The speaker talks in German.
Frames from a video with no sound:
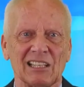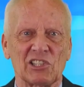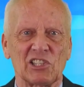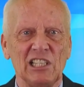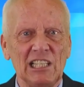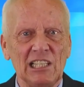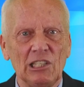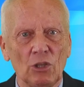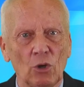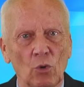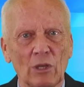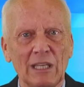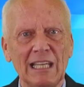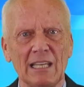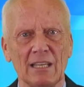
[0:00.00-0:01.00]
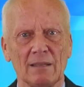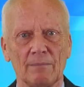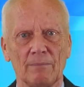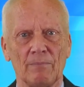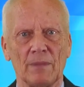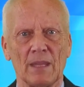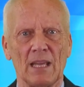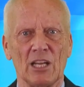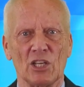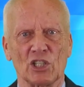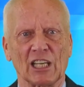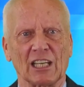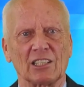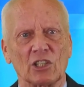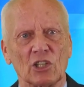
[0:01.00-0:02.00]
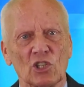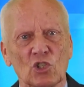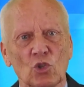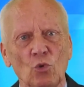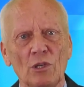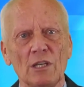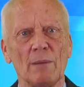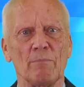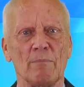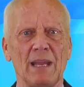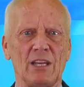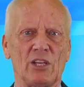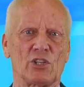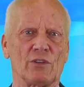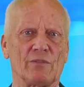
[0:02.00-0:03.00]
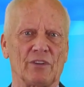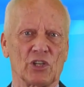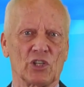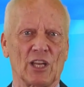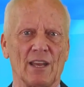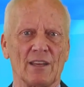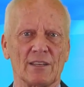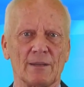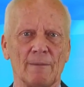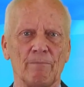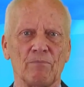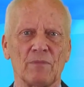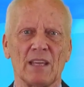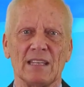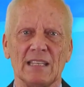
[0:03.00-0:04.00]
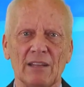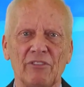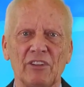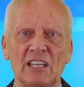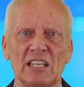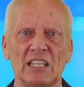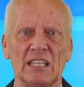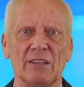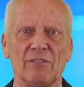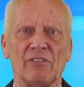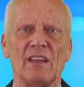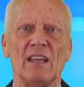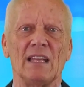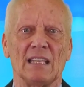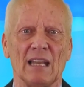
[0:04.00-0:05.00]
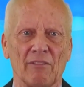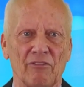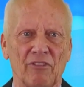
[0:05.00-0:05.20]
Dass Ideologie statt gesundem Menschenverstand definitiv der